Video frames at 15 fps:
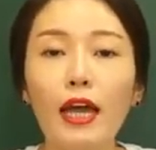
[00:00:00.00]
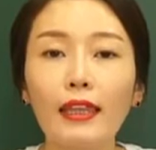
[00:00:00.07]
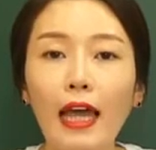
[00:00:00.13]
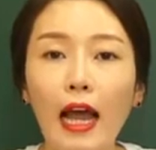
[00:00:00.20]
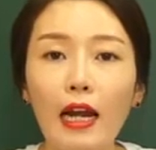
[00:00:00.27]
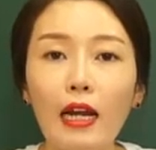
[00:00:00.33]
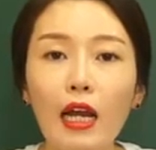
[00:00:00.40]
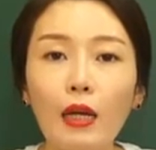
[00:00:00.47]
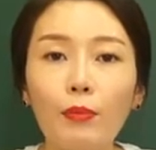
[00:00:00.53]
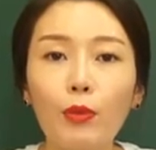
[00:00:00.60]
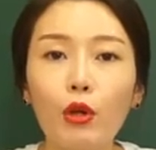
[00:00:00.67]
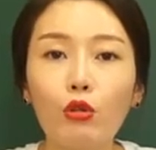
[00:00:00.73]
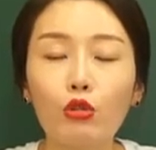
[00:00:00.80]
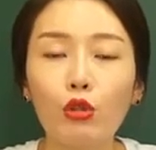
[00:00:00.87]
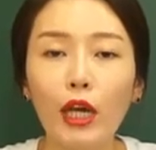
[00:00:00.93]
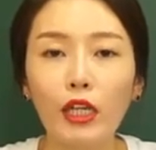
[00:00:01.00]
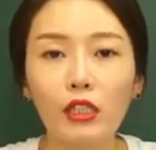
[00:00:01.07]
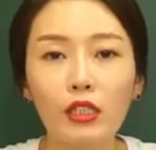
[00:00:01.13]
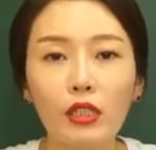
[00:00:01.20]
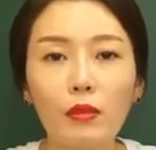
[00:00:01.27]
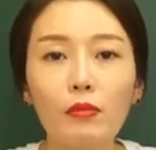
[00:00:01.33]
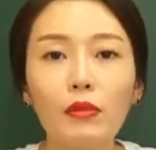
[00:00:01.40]
단락별로
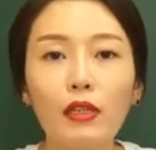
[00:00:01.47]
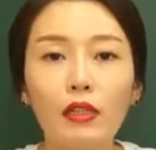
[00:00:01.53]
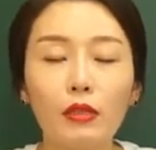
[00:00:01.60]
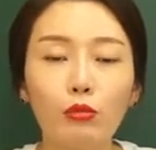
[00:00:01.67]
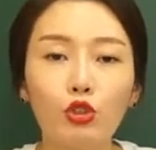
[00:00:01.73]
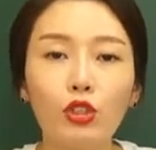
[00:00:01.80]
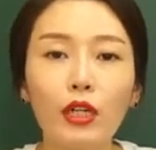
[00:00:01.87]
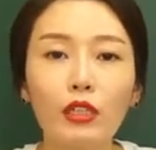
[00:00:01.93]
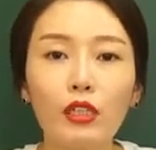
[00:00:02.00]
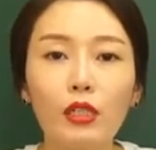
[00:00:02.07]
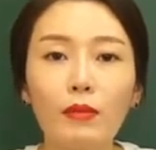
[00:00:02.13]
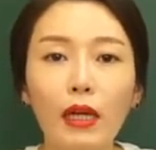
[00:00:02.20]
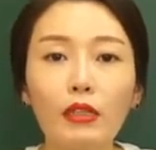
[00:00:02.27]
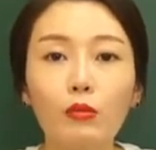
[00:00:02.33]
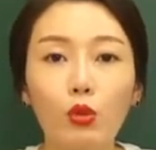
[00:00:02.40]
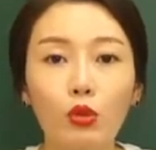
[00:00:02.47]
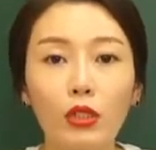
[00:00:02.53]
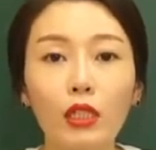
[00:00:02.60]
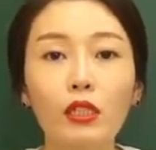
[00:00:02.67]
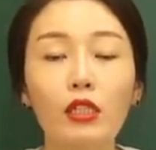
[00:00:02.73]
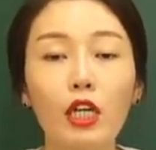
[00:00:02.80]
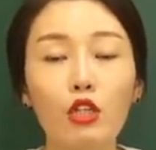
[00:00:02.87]
핵심 그 문장들만 뭐
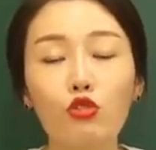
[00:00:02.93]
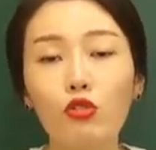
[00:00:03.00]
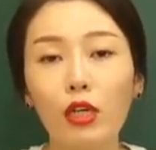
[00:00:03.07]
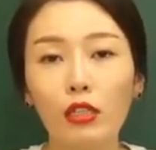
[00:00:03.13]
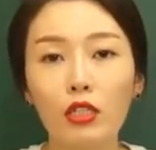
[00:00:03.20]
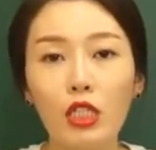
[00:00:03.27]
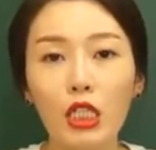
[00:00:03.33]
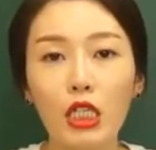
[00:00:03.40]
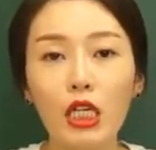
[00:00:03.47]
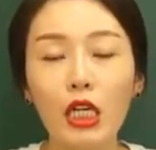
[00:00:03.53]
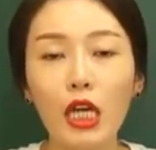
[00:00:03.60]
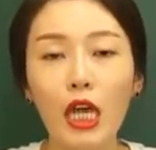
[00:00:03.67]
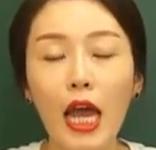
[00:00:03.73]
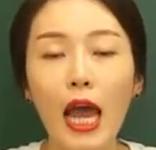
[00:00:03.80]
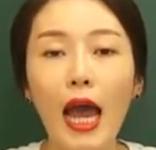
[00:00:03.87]
체크를 해준다든지